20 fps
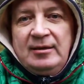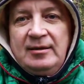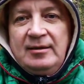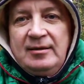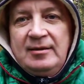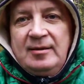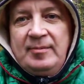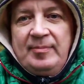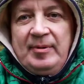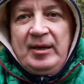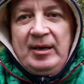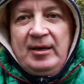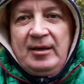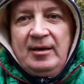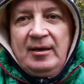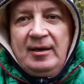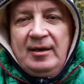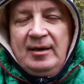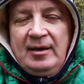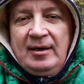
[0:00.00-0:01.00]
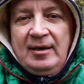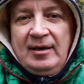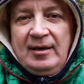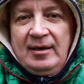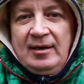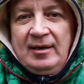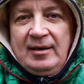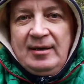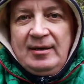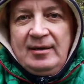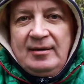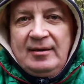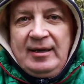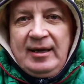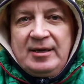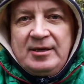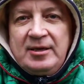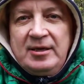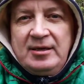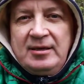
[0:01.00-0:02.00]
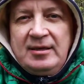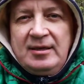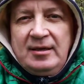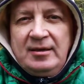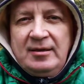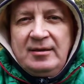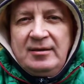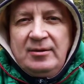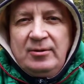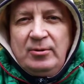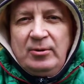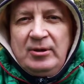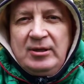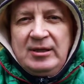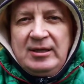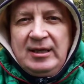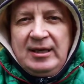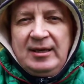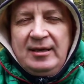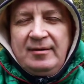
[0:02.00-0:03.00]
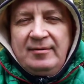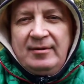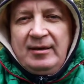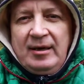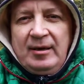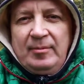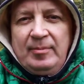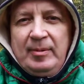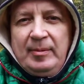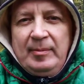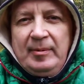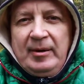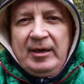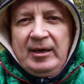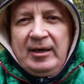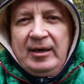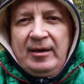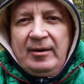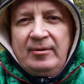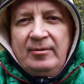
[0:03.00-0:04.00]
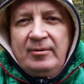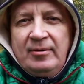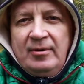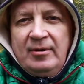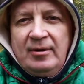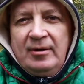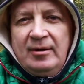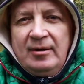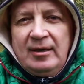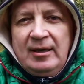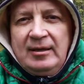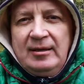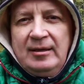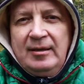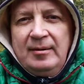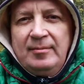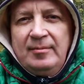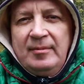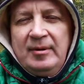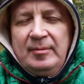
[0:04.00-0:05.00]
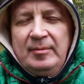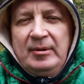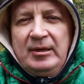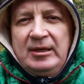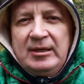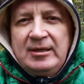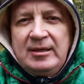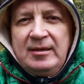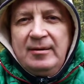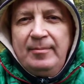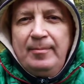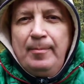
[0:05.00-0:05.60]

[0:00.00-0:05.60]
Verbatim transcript: Теперь дачный сезон закрываю, помогаю родным и близким.